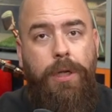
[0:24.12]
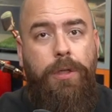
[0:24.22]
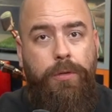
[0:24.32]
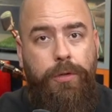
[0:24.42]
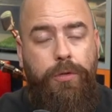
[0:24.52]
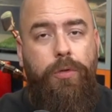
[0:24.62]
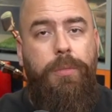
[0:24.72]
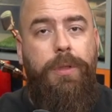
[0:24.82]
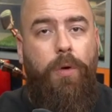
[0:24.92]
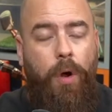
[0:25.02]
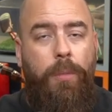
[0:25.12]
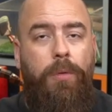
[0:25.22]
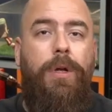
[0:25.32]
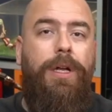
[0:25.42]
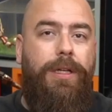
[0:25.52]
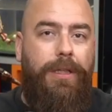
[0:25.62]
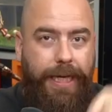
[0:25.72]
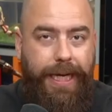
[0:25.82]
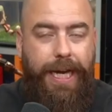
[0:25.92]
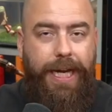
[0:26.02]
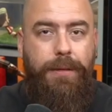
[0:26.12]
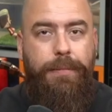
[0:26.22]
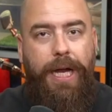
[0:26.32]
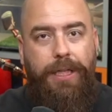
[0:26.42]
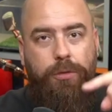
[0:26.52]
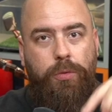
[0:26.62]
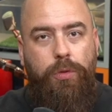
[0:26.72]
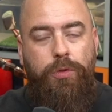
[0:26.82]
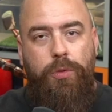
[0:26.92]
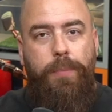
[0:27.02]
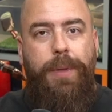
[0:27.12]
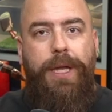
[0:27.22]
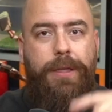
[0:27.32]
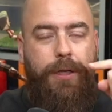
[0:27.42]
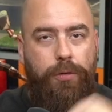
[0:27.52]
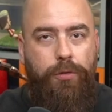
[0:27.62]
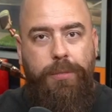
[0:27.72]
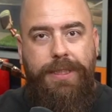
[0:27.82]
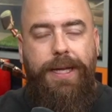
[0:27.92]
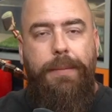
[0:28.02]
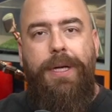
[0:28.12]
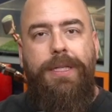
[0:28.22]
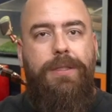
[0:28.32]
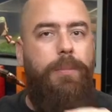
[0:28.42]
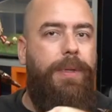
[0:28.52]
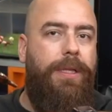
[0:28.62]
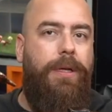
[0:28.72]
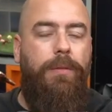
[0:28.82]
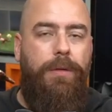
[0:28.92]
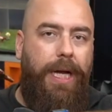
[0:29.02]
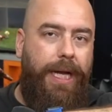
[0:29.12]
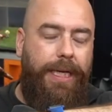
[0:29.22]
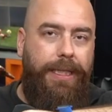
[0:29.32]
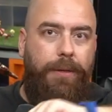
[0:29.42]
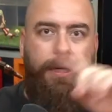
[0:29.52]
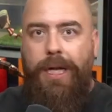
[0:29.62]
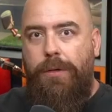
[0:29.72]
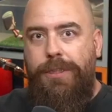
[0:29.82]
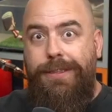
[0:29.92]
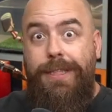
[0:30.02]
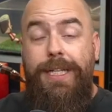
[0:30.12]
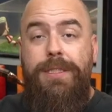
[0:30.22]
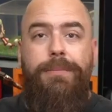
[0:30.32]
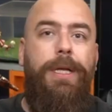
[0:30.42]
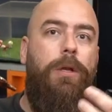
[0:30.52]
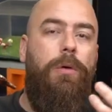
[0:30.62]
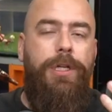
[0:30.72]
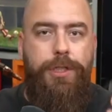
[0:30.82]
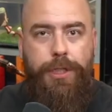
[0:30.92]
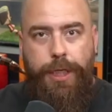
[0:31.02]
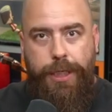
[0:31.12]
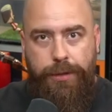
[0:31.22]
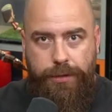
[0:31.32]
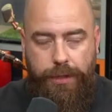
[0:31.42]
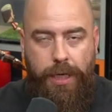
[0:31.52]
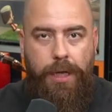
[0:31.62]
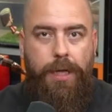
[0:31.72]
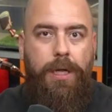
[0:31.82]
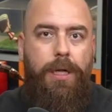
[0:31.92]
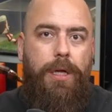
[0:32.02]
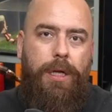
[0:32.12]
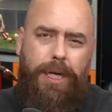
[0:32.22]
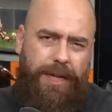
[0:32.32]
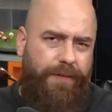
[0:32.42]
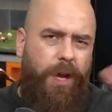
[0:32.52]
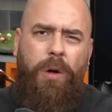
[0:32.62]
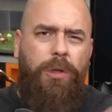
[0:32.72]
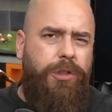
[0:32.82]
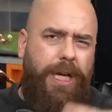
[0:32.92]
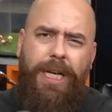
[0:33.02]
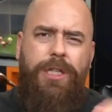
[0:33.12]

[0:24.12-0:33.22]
no YouTube. Como? Clica aqui embaixo no curso do Peter, YouTube sem aparecer. O Peter é um cara que tem um canal de 13 milhões de inscritos. E fora outros canais